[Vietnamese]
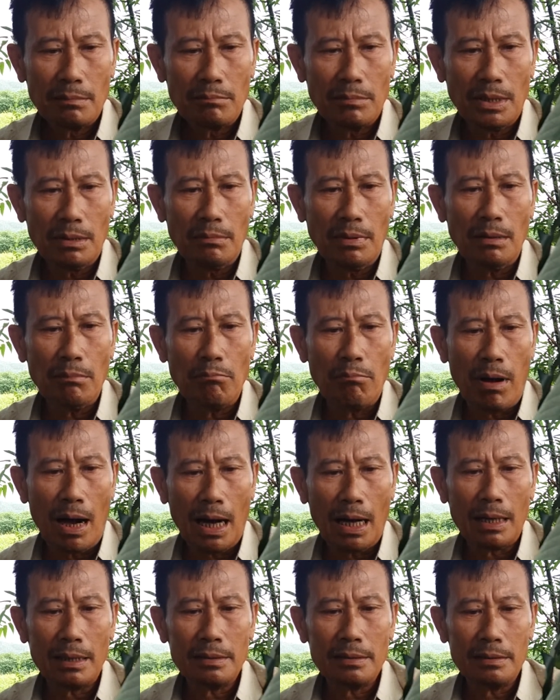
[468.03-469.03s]
mình mới
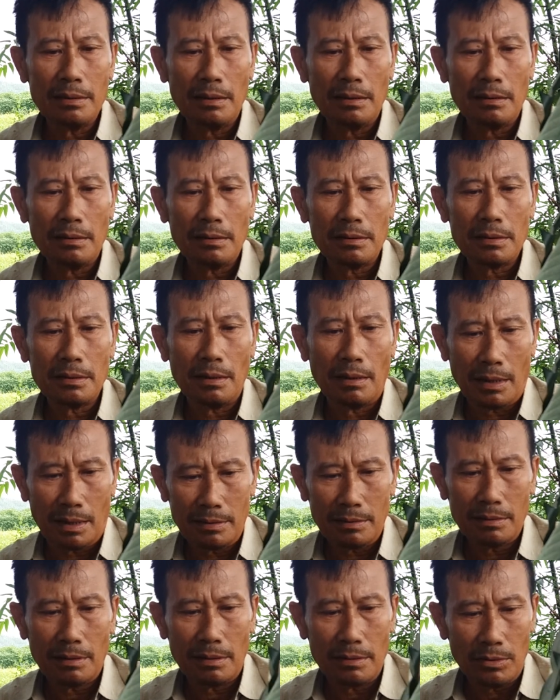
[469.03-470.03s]
bà cho cho
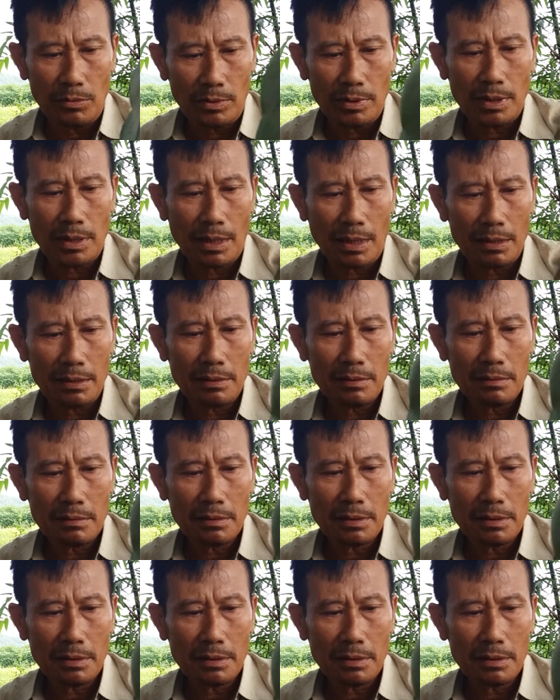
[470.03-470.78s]
anh anh uống ở đây